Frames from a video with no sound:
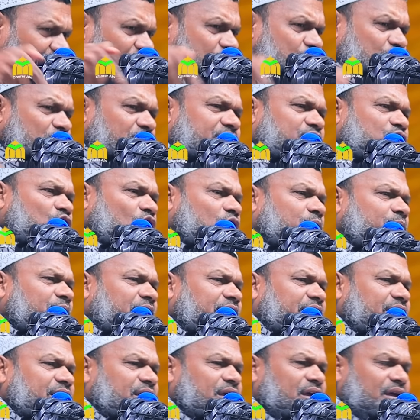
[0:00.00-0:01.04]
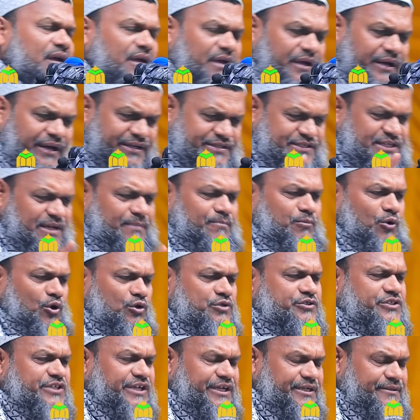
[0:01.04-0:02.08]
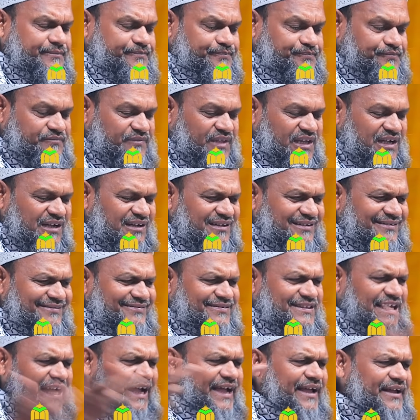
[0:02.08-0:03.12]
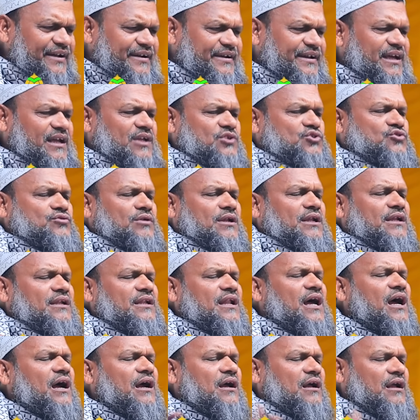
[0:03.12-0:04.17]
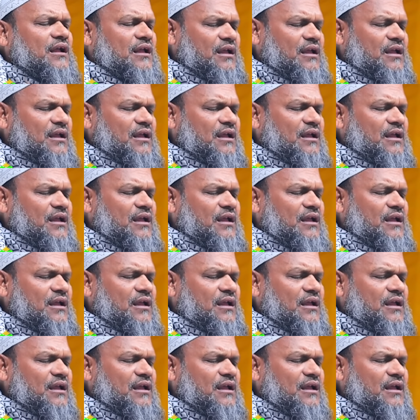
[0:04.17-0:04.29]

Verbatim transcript: রসুলের দরবারে এসে বলছে তাহের মিয়া রসোল্লাহ